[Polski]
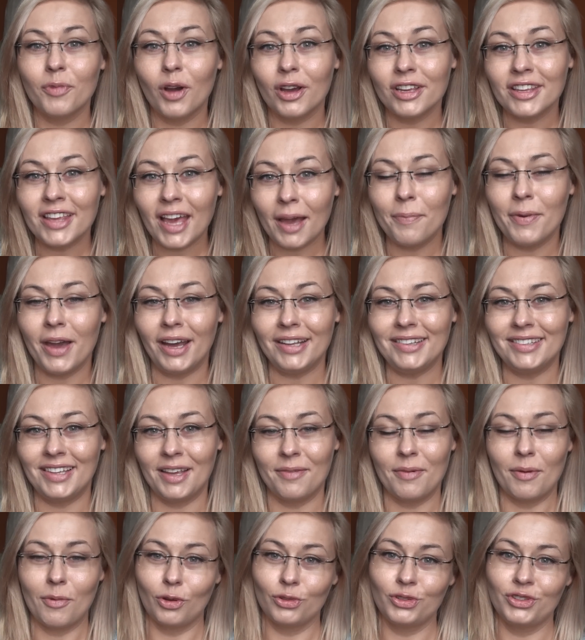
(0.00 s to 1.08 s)
E, ja Beatkę
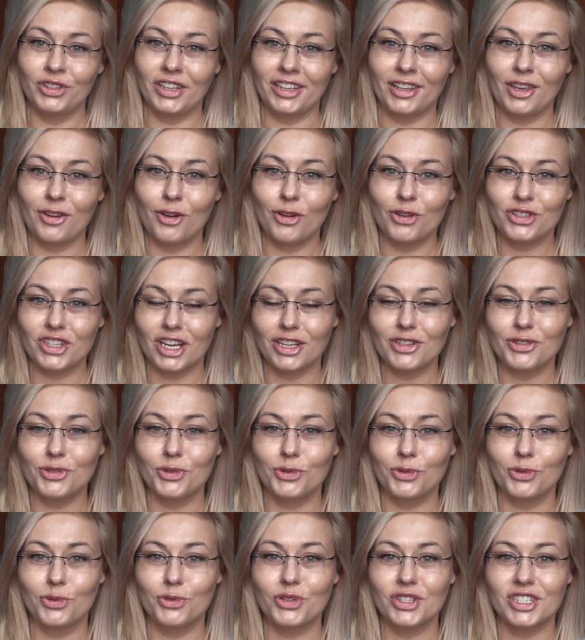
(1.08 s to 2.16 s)
mam od jakiegoś czasu
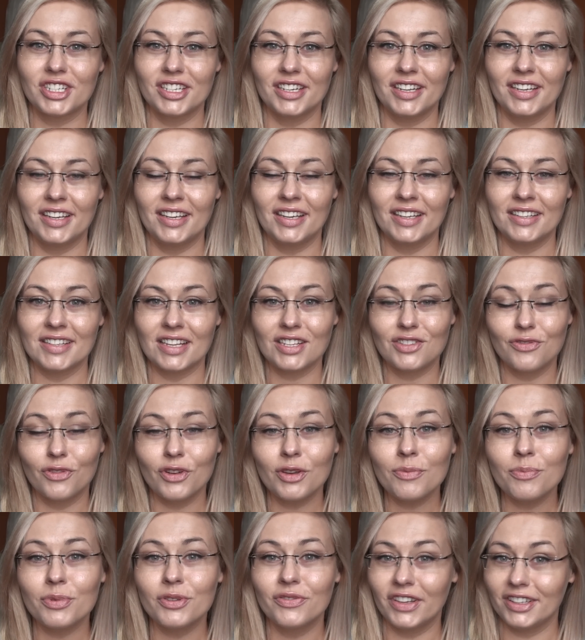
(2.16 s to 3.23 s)
już e, na
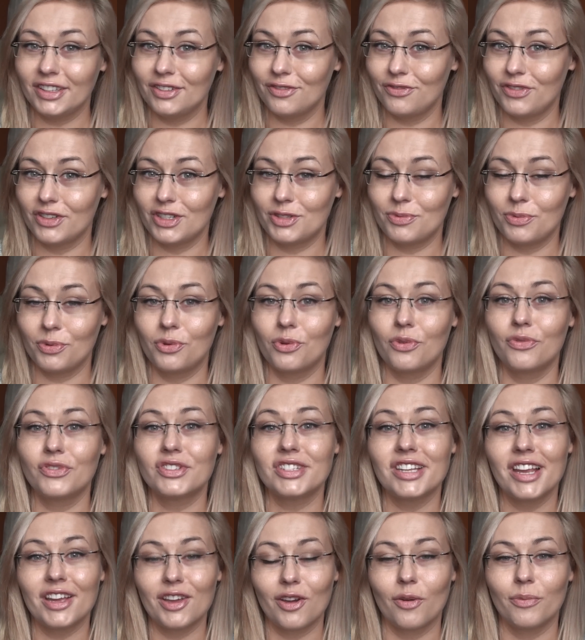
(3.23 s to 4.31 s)
swoim prywatnym Facebooku w
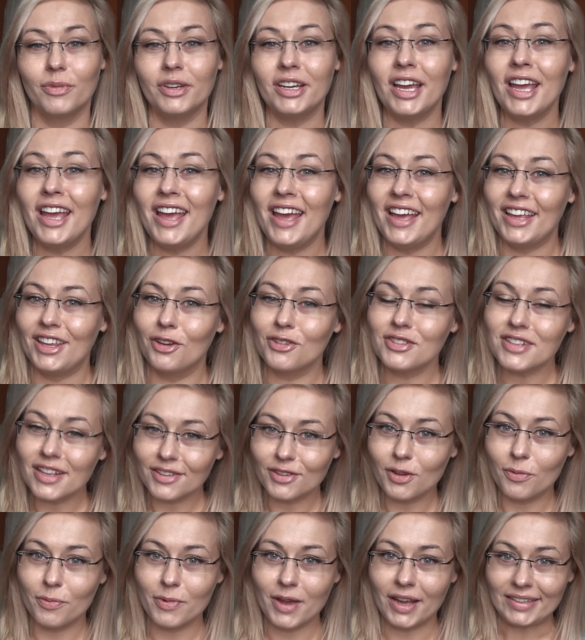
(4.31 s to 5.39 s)
znajomych i
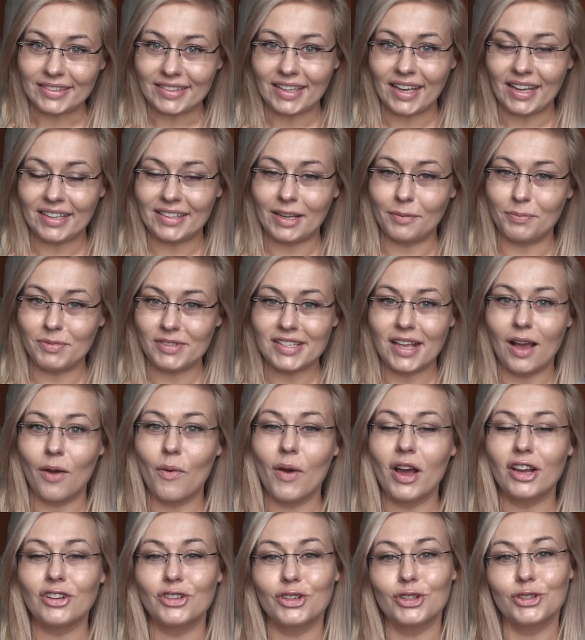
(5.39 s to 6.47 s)
ostatnio Beatka
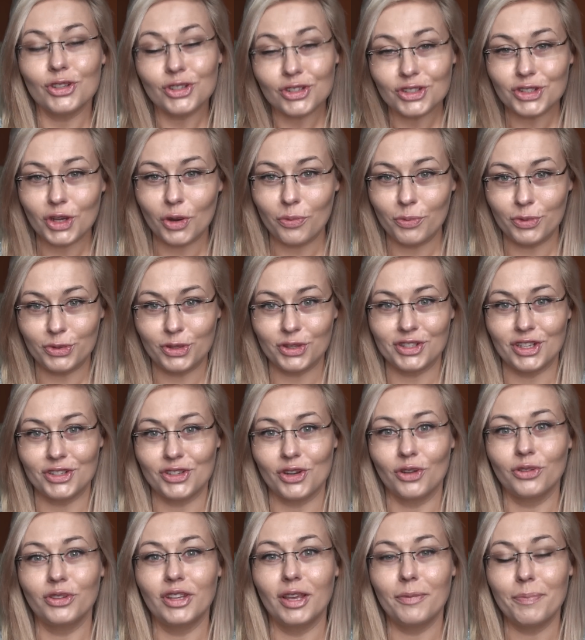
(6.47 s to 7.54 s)
napisała, czy ktoś chciałby dostać
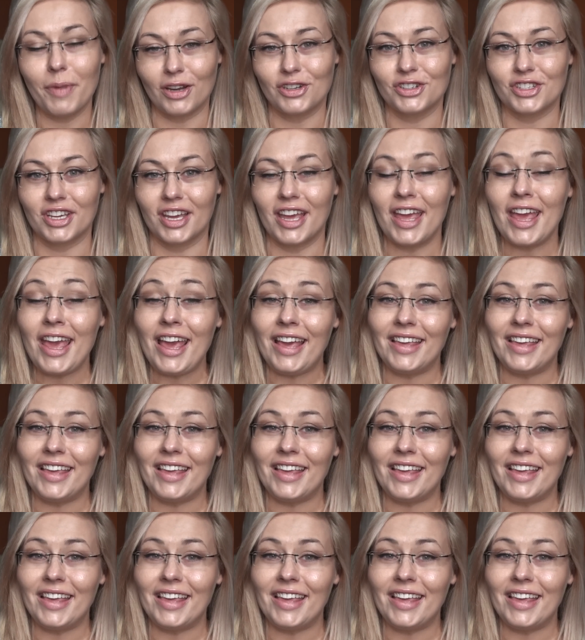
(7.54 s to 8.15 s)
od niej paczkę.